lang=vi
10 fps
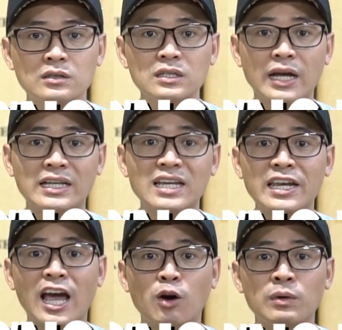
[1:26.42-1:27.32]
những cái dây
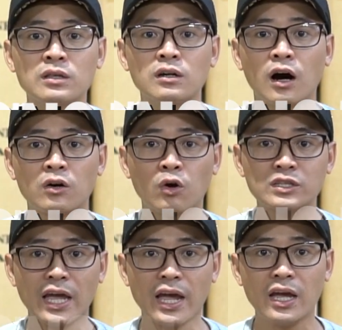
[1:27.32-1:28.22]
đeo bình thường nó
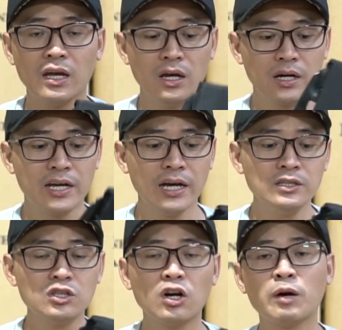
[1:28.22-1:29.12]
sẽ
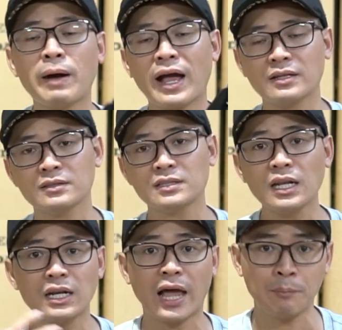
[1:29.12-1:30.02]
khiến cho các bạn
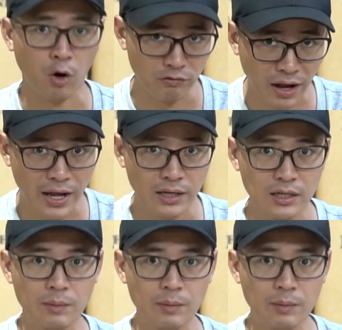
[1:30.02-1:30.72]
rất là mỏi vai.